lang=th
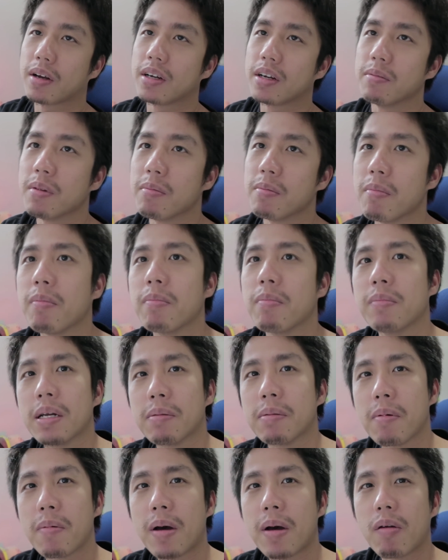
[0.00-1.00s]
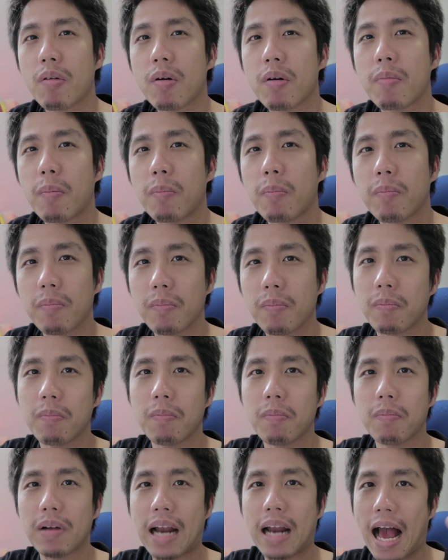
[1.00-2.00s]
คือมันเหมือนประมาณว่าแบบ
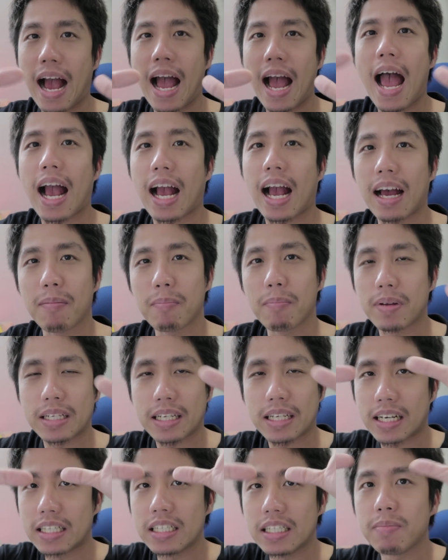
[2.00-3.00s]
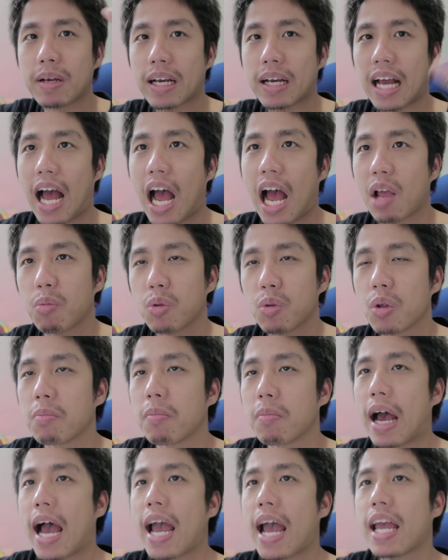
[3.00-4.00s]
หลังหักอ่ะเป็นขึ้นไปคาอยู่บนต้
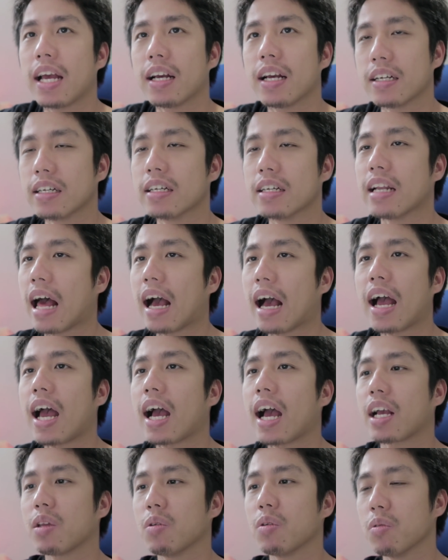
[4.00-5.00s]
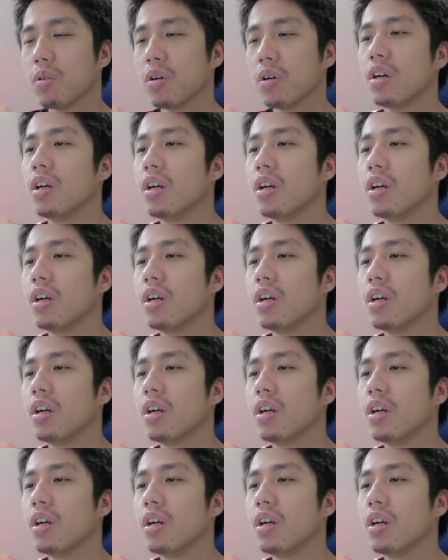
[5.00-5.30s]
นไม้อ่ะหลังหักอยู่